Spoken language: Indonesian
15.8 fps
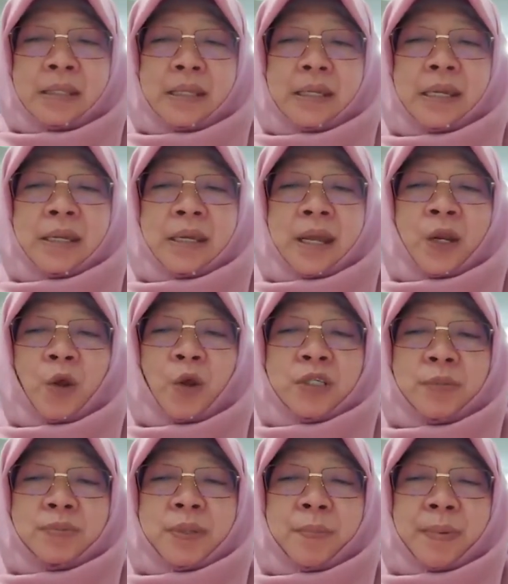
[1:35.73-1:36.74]
Jadi dengan
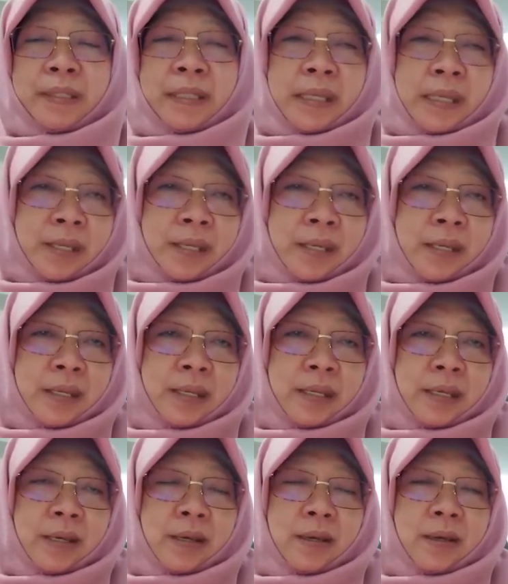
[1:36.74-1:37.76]
konsep seperti ini,
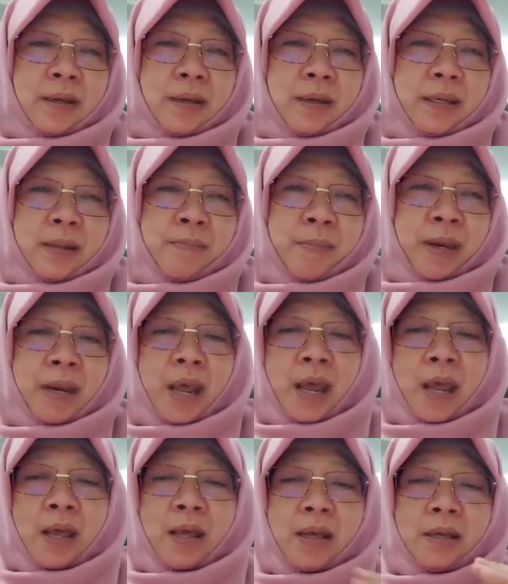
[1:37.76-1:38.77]
uh, di mana